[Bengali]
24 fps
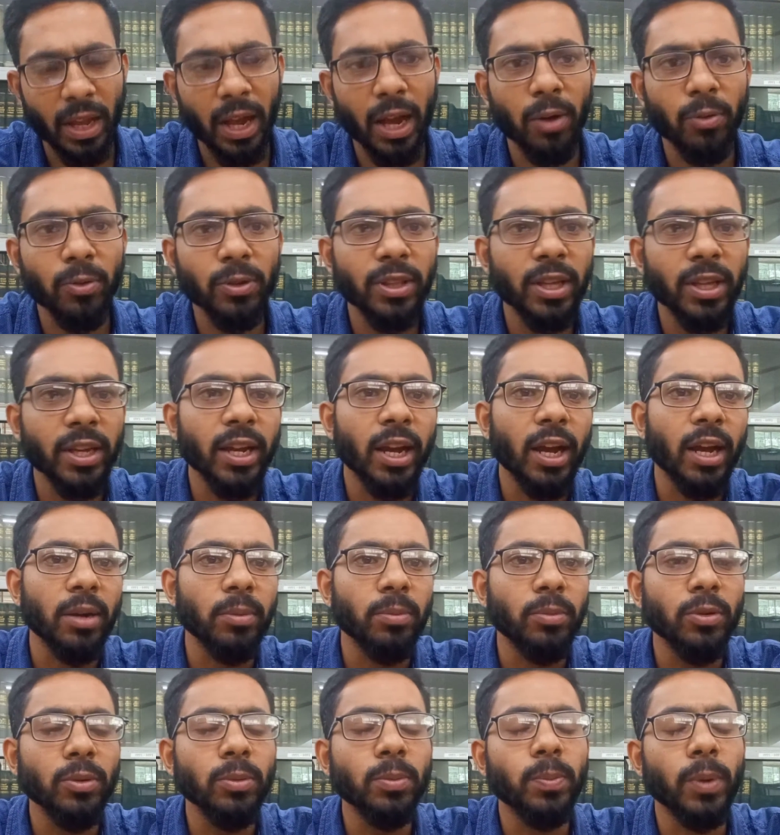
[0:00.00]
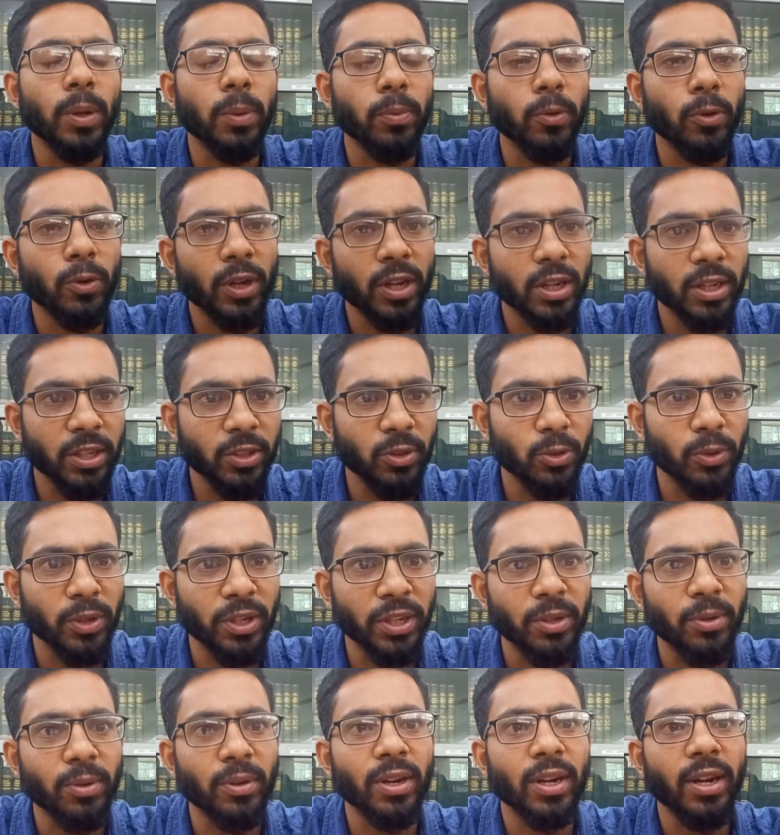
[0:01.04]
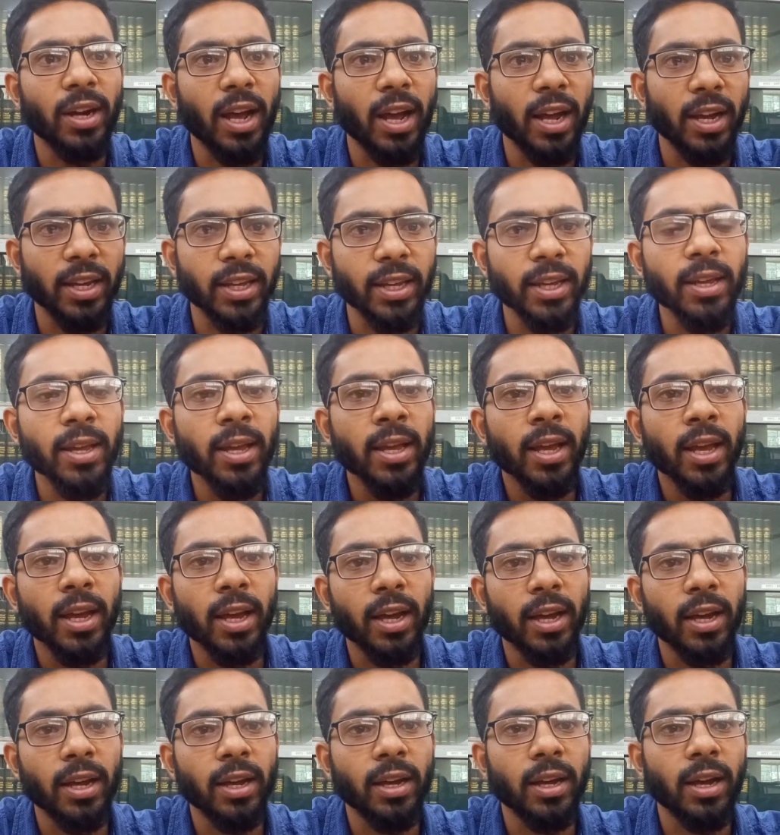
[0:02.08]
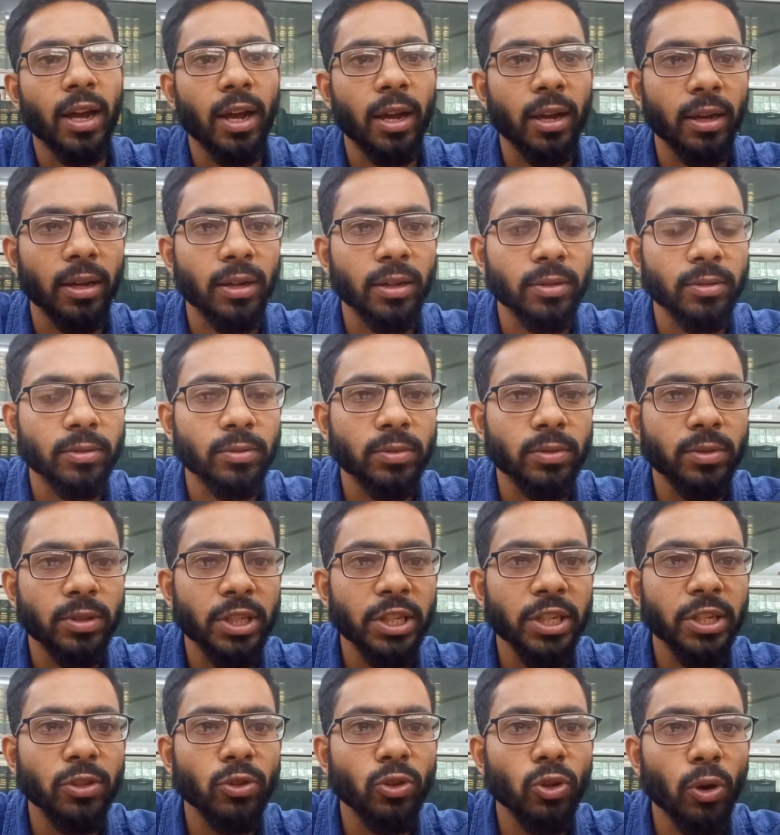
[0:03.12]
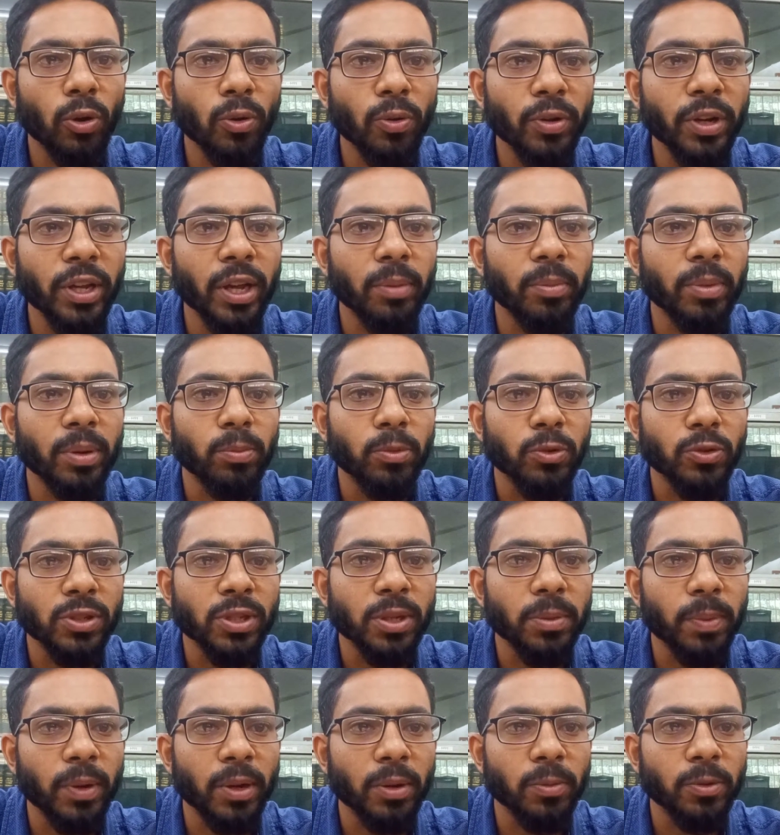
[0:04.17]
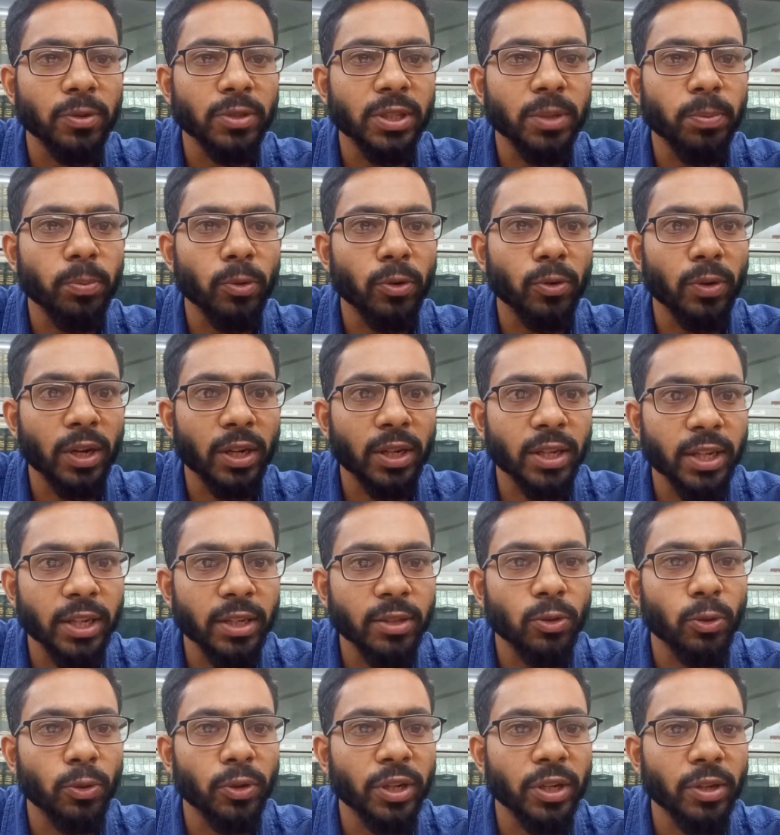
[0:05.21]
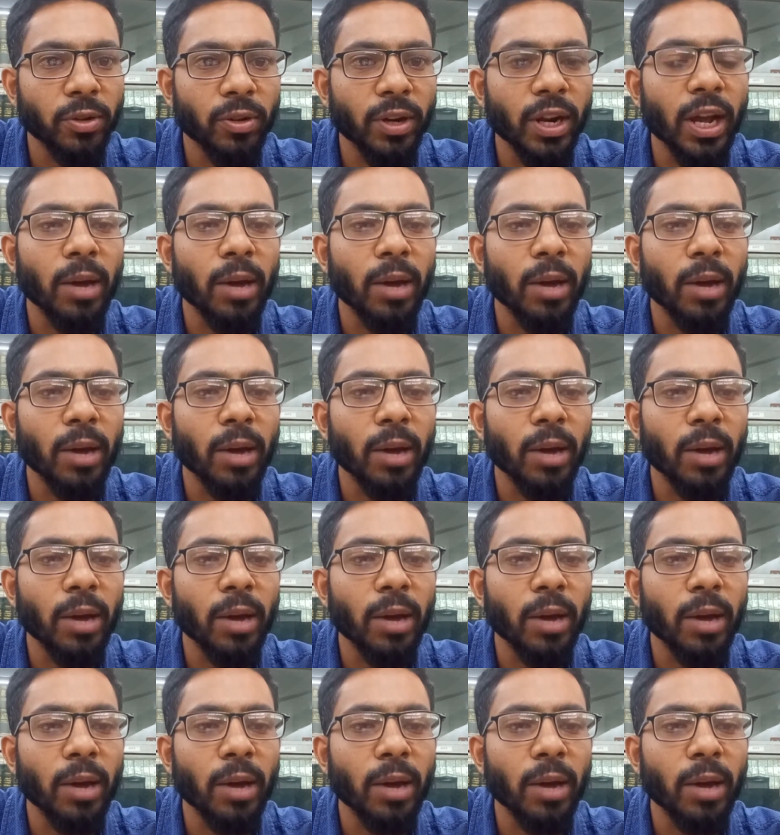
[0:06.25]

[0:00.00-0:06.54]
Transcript: আওতায় আনব প্রোডাক্টটি তৈরি করার আগে ঠিক তখনই আমরা বুঝতে পারবো যে প্রোডাক্টটি তৈরি করা